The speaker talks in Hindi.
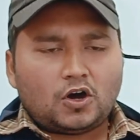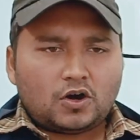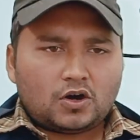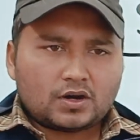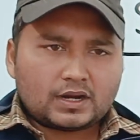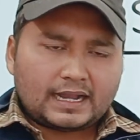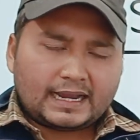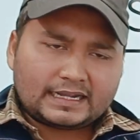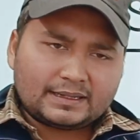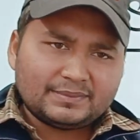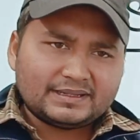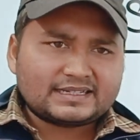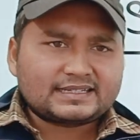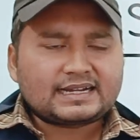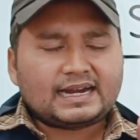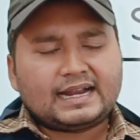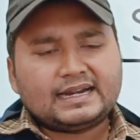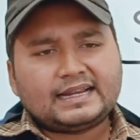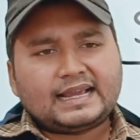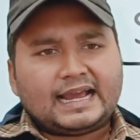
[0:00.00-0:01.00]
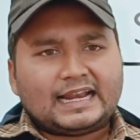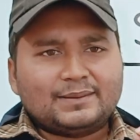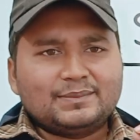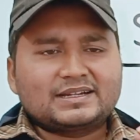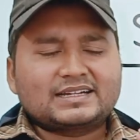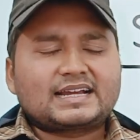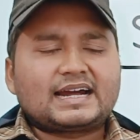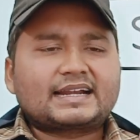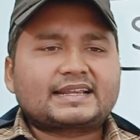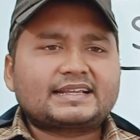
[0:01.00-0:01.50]
एडमिट कार्ड
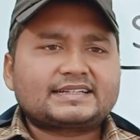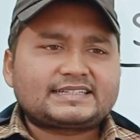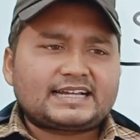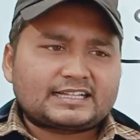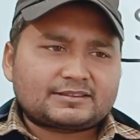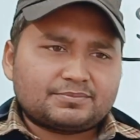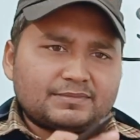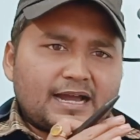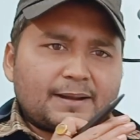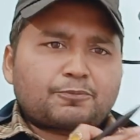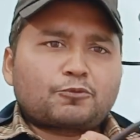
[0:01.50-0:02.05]
एडमिट कार्ड के साथ में